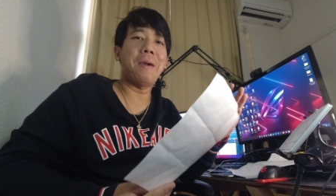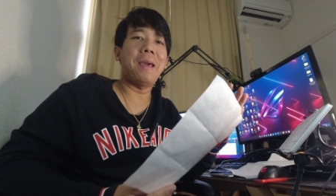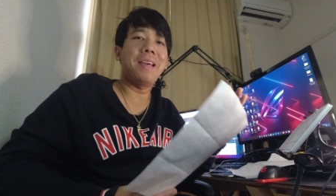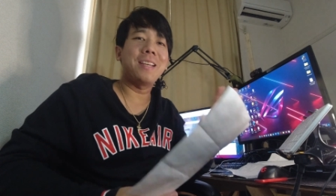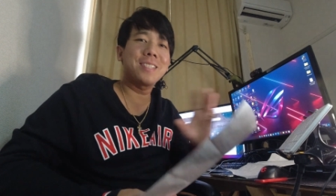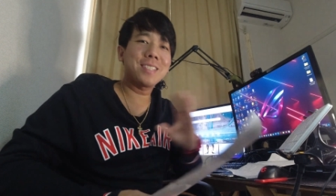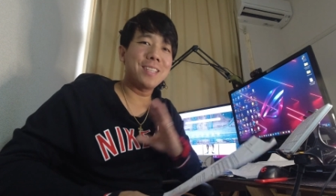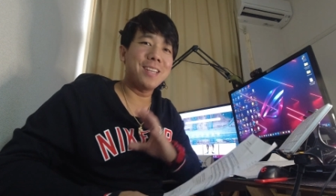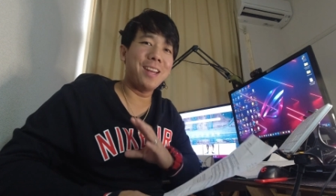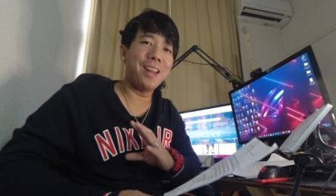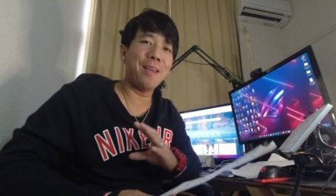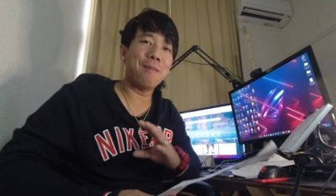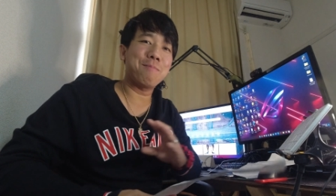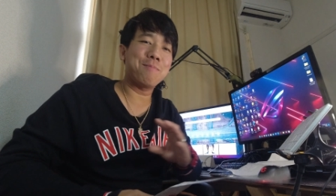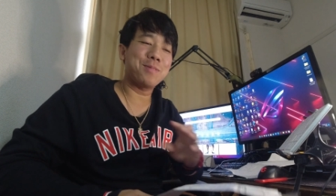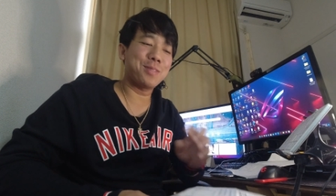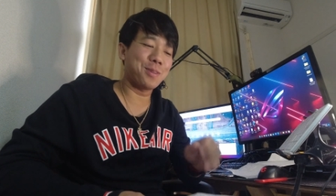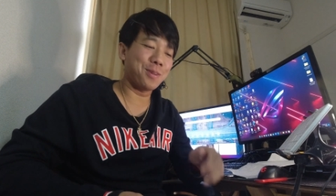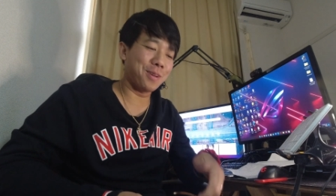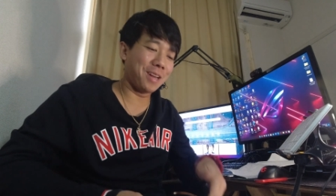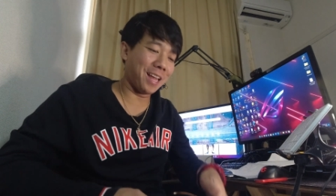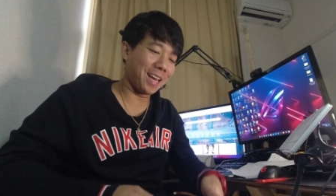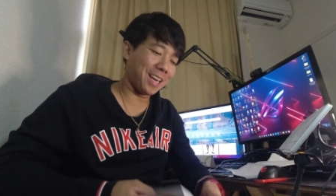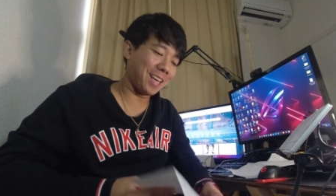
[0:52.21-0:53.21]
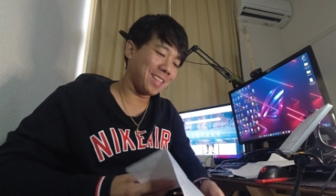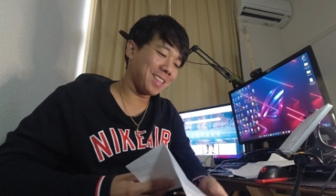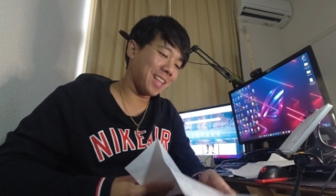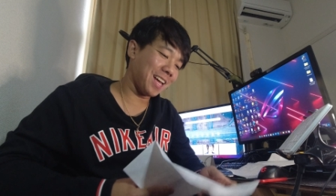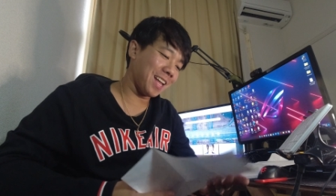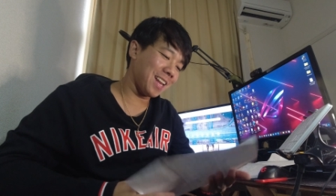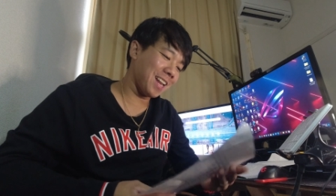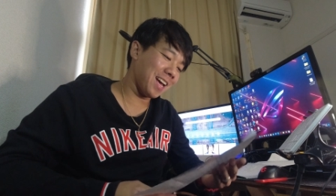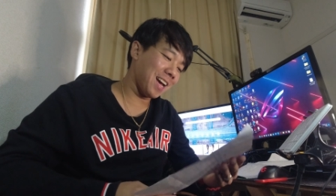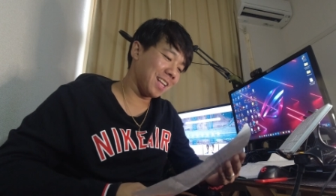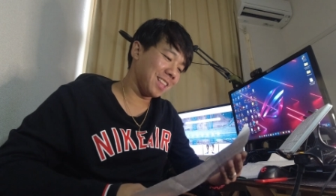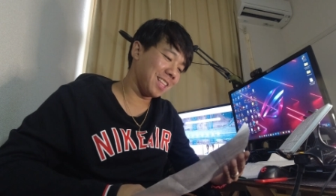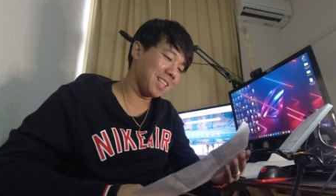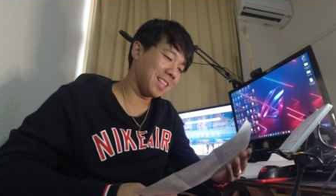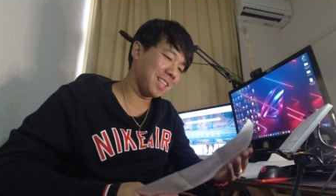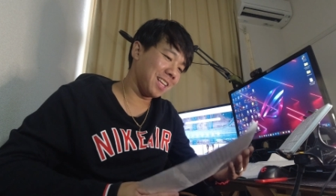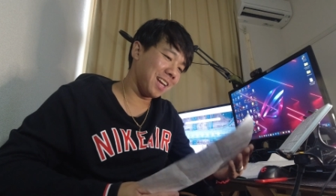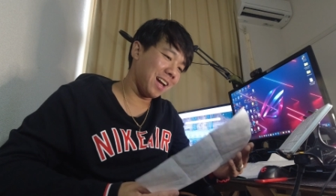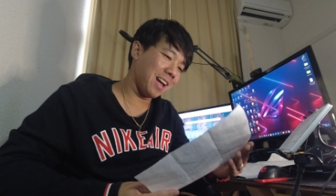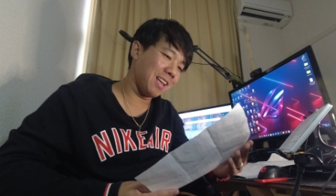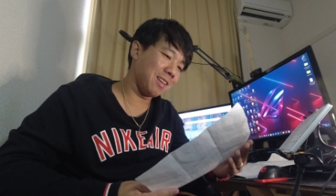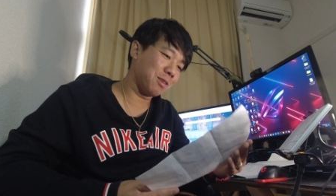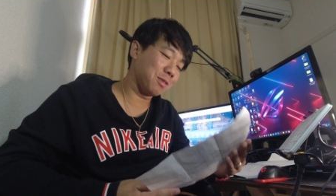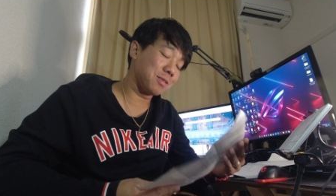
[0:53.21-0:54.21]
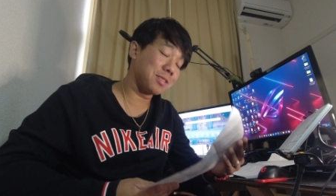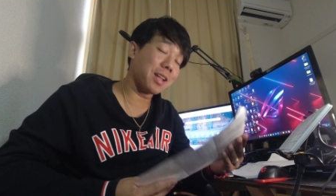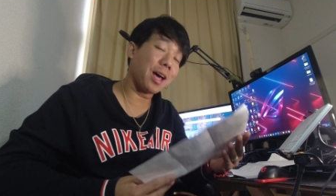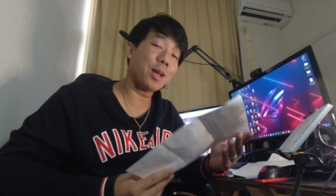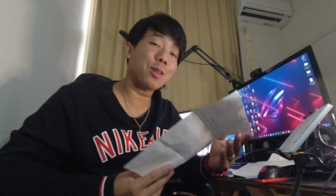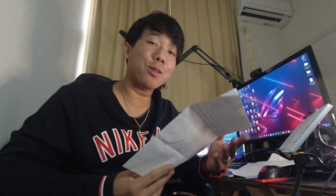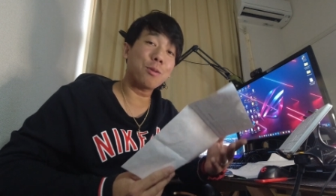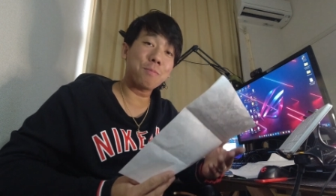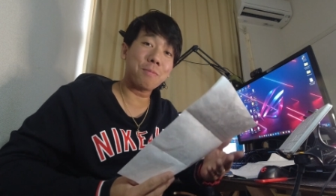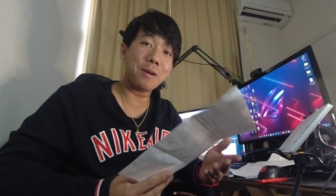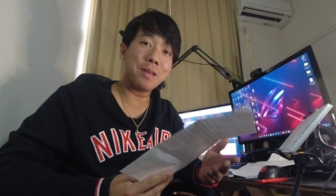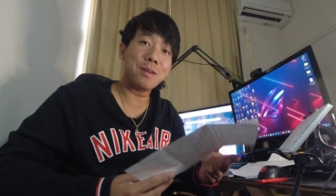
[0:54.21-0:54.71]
payslip. So, nakita natin nga yung sakto pa